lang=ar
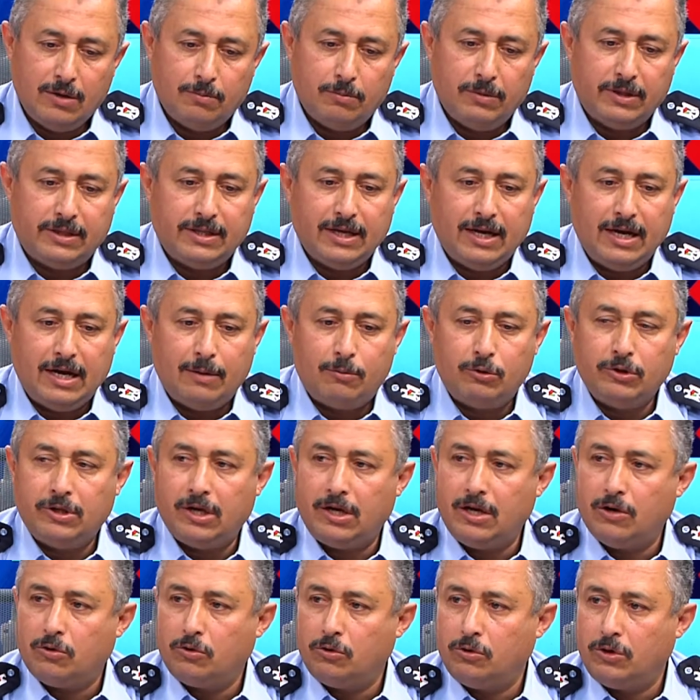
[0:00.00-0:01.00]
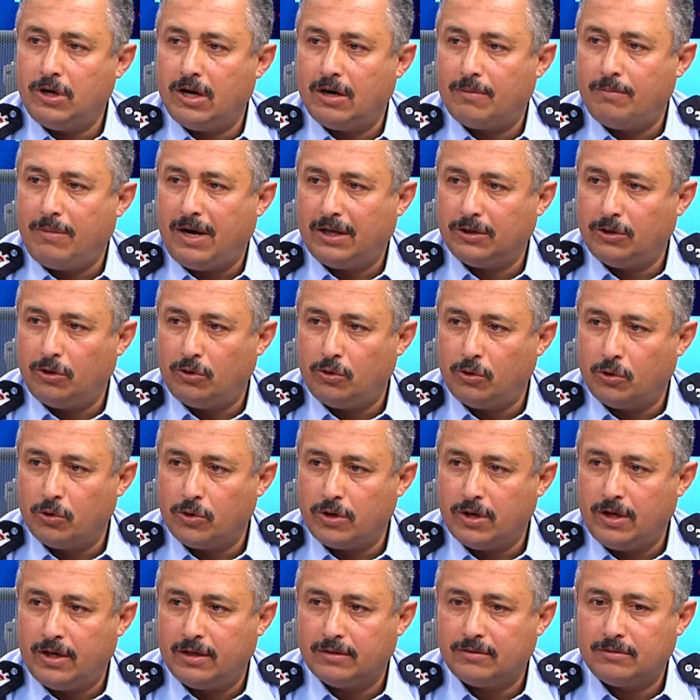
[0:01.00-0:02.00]
بالتالي لابد أن يكون هناك بعض
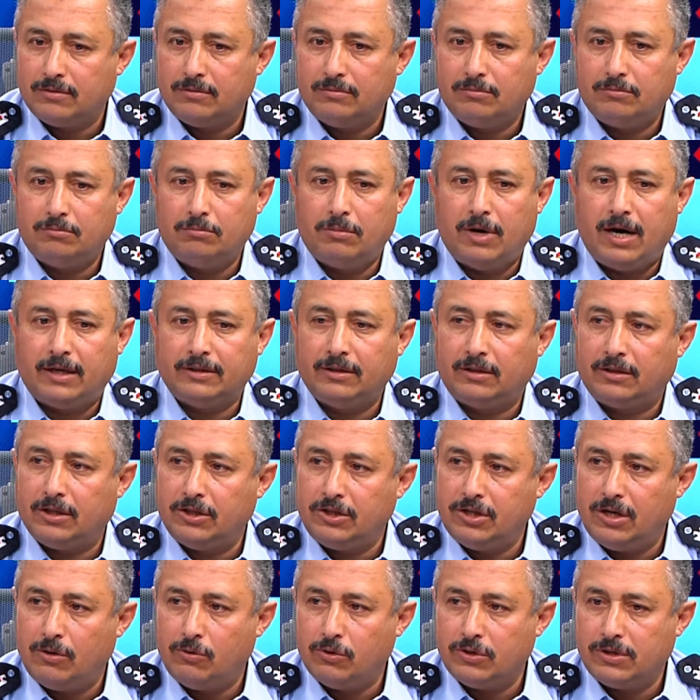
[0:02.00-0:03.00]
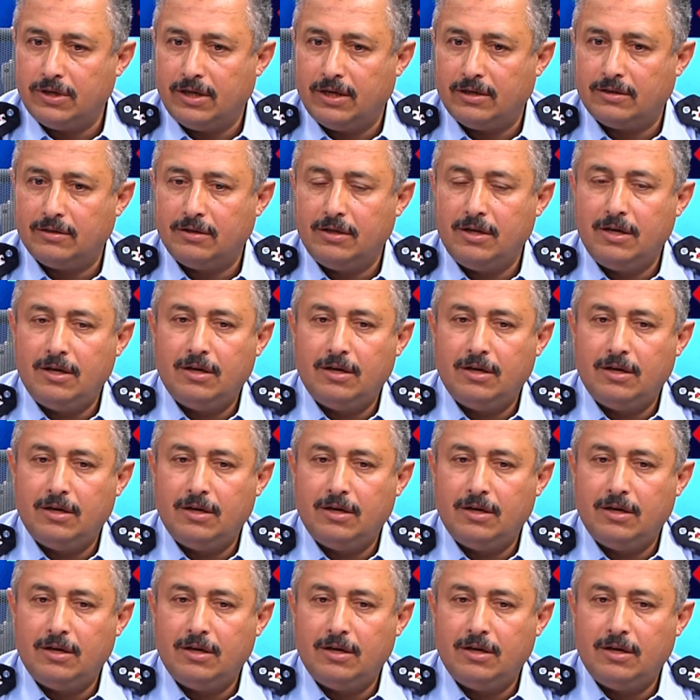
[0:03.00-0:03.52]
الخروقات بعض التجاوزات